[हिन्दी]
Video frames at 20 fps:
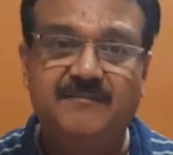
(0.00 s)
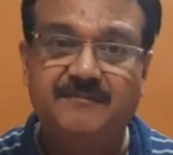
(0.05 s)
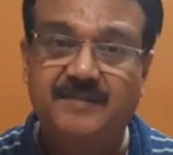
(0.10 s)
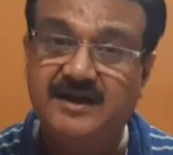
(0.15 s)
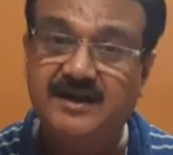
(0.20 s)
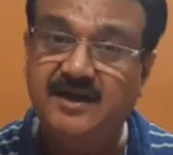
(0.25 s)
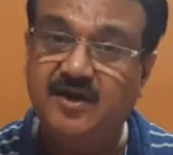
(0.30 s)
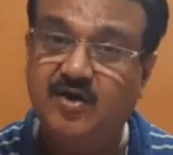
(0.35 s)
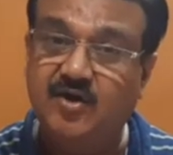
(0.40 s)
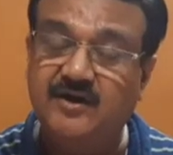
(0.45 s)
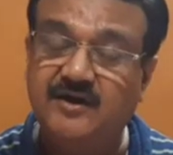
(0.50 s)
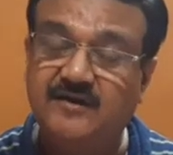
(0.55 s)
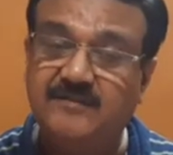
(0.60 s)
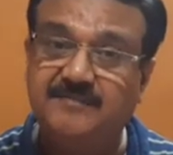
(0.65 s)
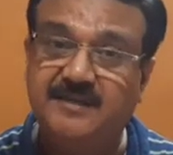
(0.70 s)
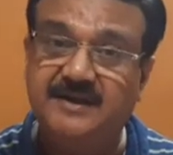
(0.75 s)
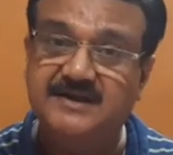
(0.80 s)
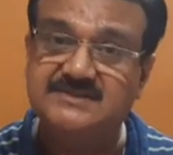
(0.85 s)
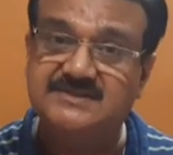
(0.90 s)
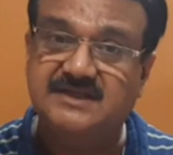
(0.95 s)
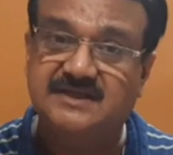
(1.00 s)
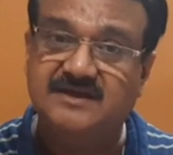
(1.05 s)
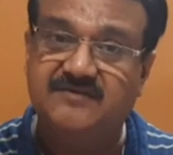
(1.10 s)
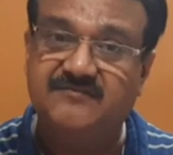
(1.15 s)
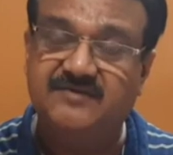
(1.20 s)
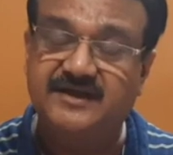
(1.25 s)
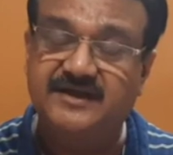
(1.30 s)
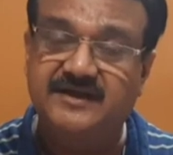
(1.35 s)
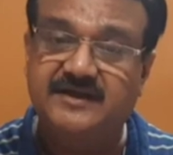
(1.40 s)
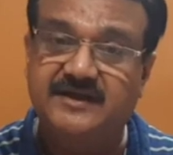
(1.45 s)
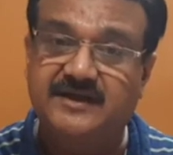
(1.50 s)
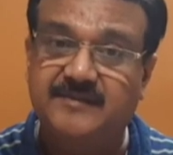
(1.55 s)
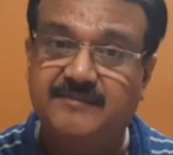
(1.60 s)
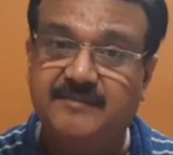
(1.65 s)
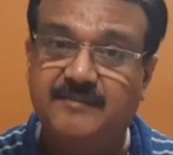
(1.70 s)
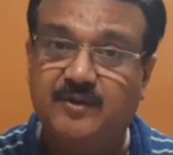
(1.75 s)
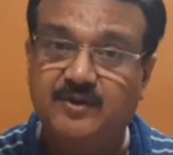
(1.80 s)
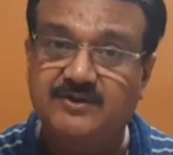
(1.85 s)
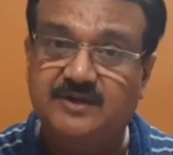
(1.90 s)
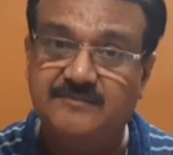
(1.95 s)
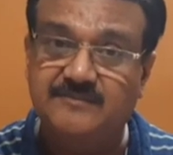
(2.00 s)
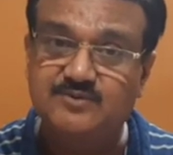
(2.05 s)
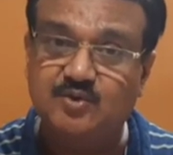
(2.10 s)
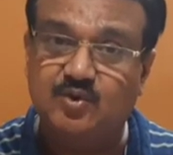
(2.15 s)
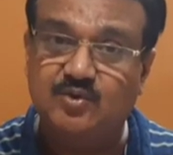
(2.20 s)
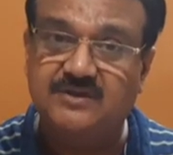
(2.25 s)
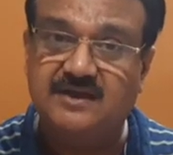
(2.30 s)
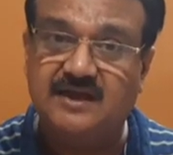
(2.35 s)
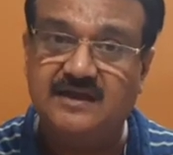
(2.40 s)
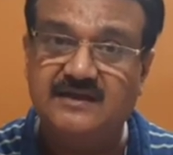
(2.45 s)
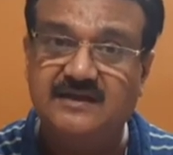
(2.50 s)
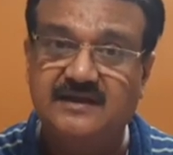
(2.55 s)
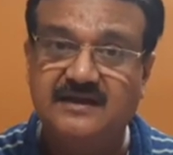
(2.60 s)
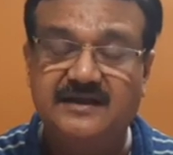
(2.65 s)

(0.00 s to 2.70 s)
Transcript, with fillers: मिडिल ऑर्डर पाकिस्तान का वनडे क्रिकेट में बहुत कमजोर था